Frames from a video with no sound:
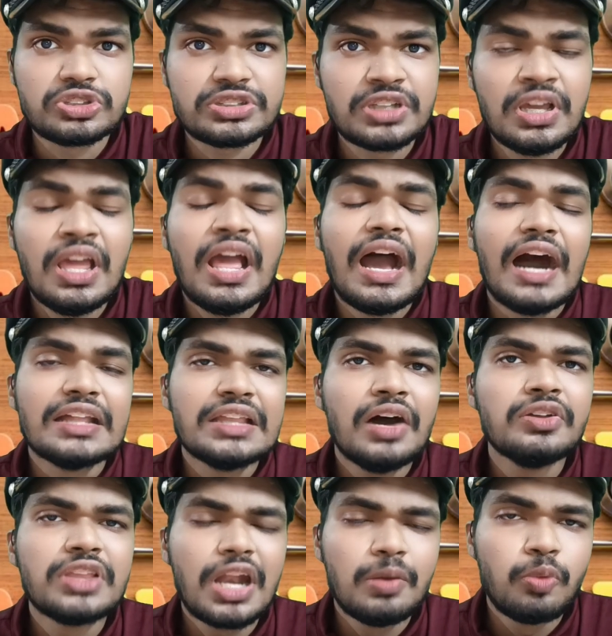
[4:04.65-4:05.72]
சோர்ஸ்
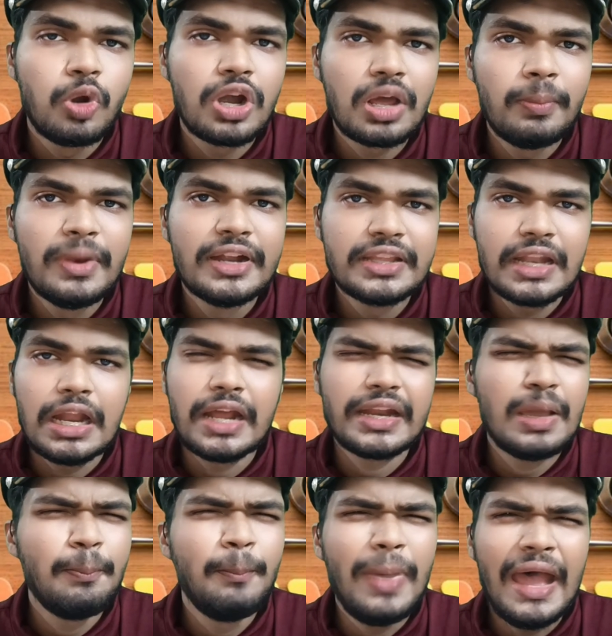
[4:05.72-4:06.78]
அதாவது நம்ம உடம்புல இருந்து
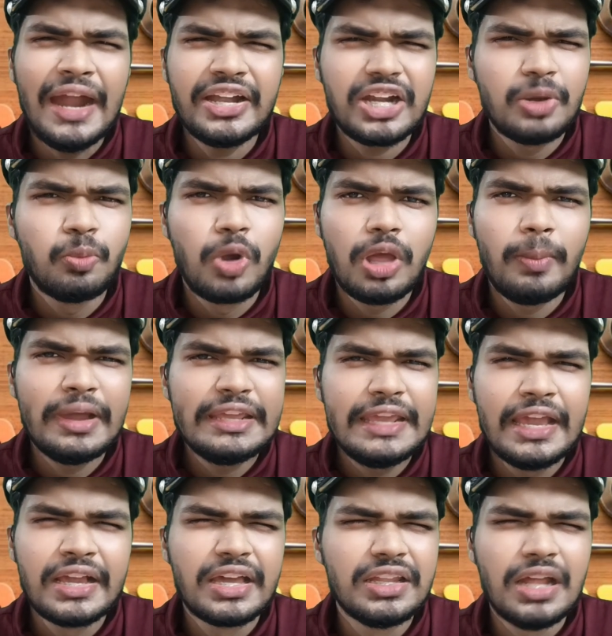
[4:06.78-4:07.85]
நிறைய பேட்டரி மூலமா
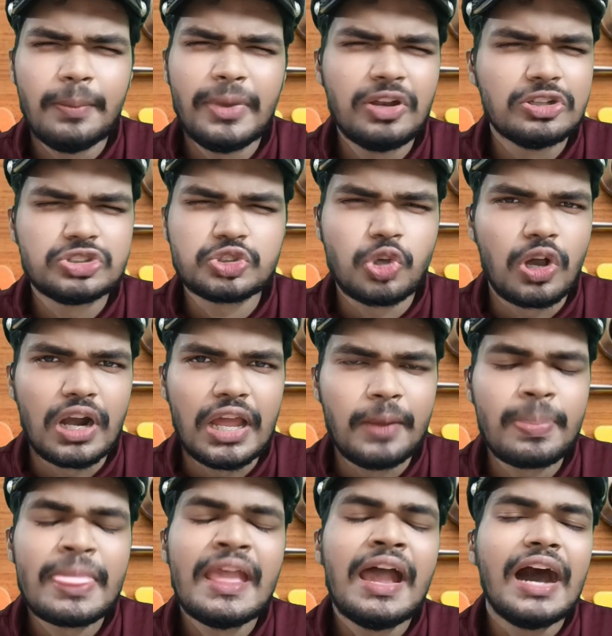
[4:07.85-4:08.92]
இயங்குது அப்படின்னு வச்சுக்கோங்களேன்